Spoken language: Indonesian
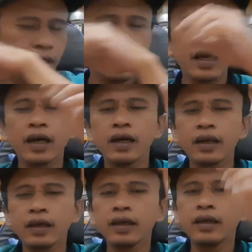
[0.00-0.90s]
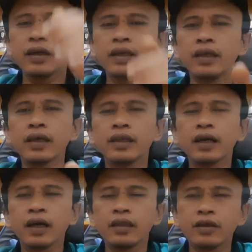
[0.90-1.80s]
setelah kering ini nanti
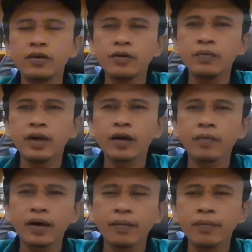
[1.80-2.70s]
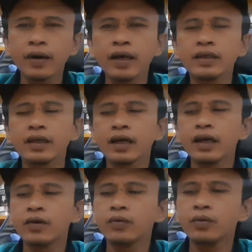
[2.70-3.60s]
akan tercium aroma rempah
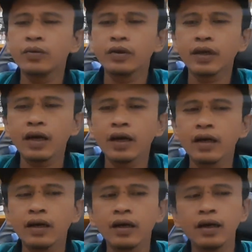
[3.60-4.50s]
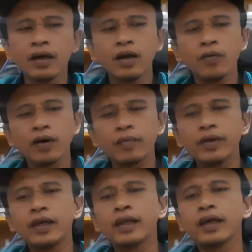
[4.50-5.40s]
sedangkan untuk yang one
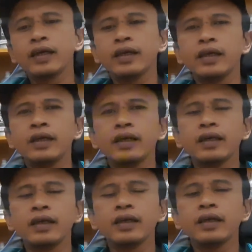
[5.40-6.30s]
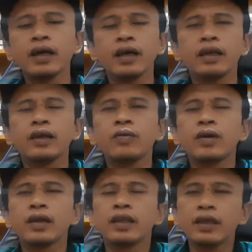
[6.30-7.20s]
million lagi ini akan
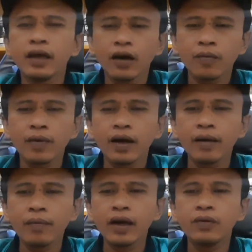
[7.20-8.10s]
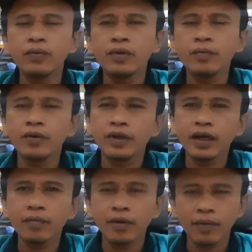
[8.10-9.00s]
keluar nanti aroma madu
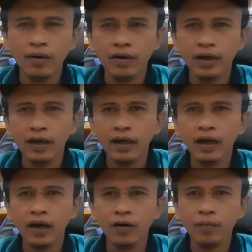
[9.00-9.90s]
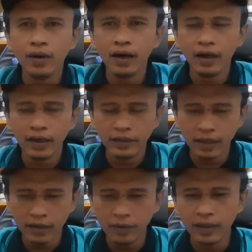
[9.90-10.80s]
kemudian berbau dengan aroma
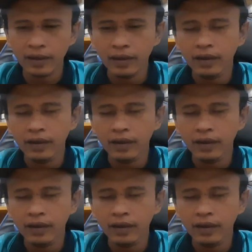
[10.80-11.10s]
jasmin.